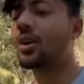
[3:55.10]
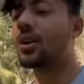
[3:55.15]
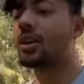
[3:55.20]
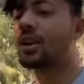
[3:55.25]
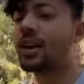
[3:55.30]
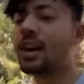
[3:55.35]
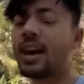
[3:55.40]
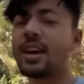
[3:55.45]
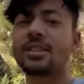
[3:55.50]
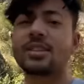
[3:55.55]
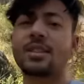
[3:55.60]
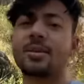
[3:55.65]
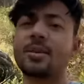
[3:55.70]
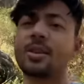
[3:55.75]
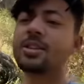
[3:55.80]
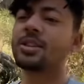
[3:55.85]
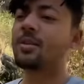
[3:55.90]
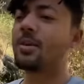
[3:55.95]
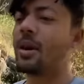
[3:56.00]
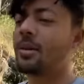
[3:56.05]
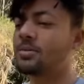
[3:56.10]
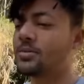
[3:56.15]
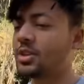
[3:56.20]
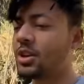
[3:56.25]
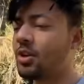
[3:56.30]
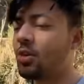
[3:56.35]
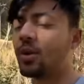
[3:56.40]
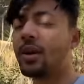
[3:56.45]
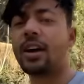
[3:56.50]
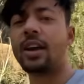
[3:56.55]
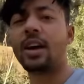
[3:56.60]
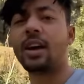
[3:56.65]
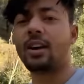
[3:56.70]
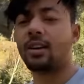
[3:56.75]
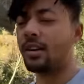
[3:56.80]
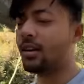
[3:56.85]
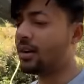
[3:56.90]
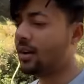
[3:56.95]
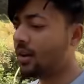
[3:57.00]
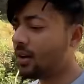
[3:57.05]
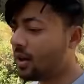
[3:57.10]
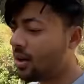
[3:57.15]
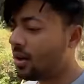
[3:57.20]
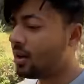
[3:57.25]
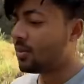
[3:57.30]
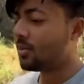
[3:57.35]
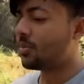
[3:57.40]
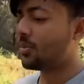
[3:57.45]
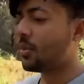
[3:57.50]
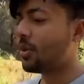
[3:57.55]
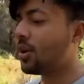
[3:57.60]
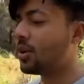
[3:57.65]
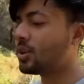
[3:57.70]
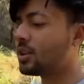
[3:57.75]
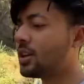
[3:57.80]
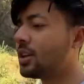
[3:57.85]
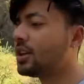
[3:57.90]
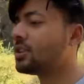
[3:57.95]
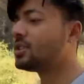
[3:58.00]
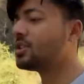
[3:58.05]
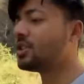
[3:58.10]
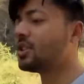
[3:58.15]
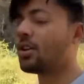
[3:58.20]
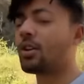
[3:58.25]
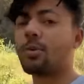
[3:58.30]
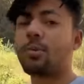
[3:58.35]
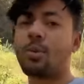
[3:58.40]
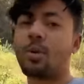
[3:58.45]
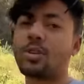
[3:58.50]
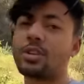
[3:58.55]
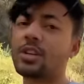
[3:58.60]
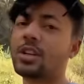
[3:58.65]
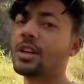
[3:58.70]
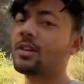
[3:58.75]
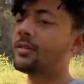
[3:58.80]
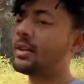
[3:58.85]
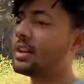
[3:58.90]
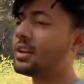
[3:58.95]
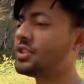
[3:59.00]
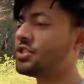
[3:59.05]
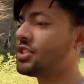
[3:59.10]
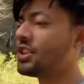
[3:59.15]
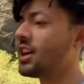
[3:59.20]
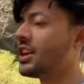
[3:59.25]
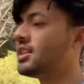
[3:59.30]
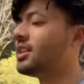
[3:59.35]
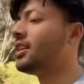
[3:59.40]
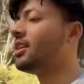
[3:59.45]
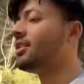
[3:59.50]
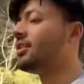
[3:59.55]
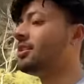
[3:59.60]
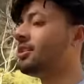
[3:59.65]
और ऐसे में जब आप चलोगे ना बहुत ही अच्छी और पॉजिटिव एनर्जी आती है